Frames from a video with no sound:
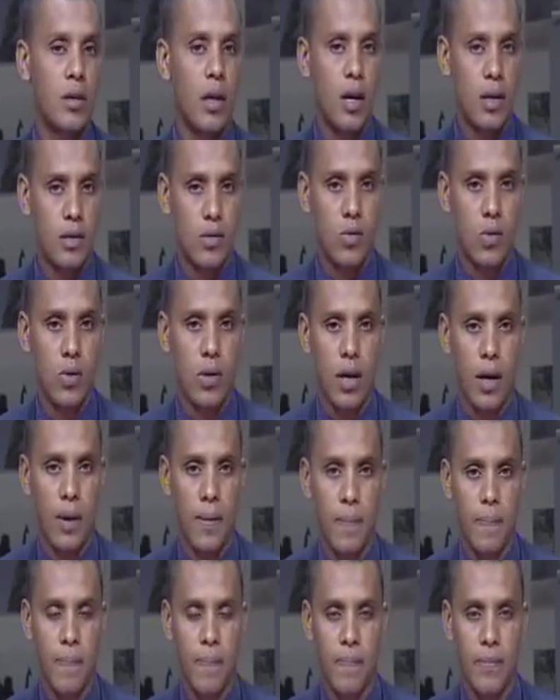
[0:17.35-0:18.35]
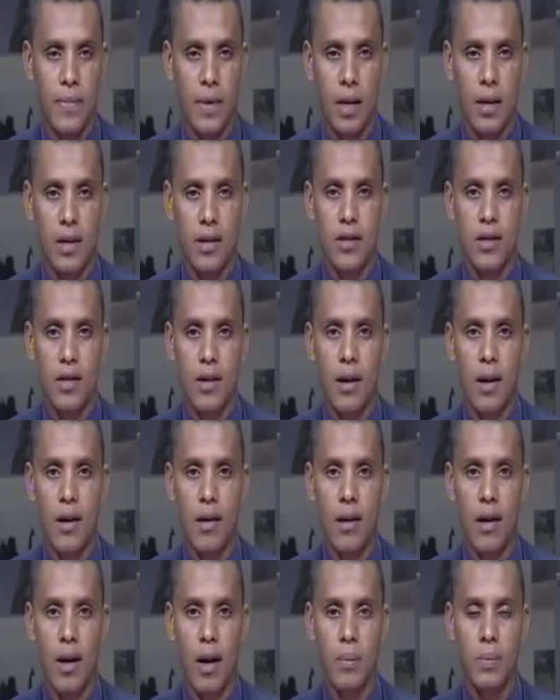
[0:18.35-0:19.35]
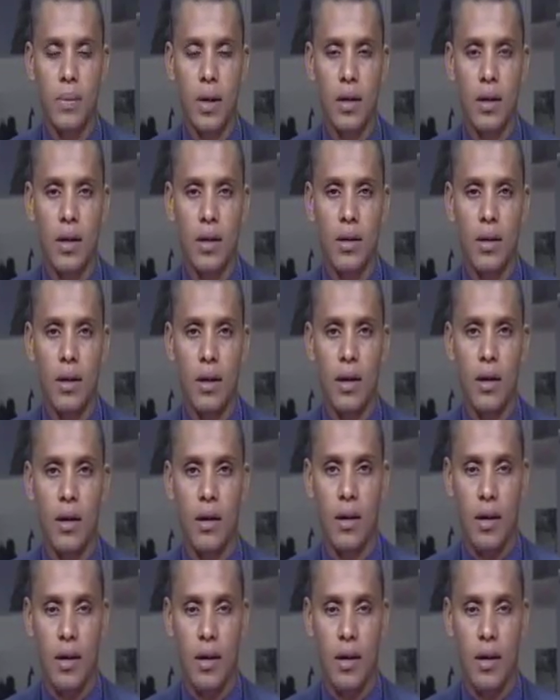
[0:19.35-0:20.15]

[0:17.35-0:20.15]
السكان إشراق عبد الله الرح...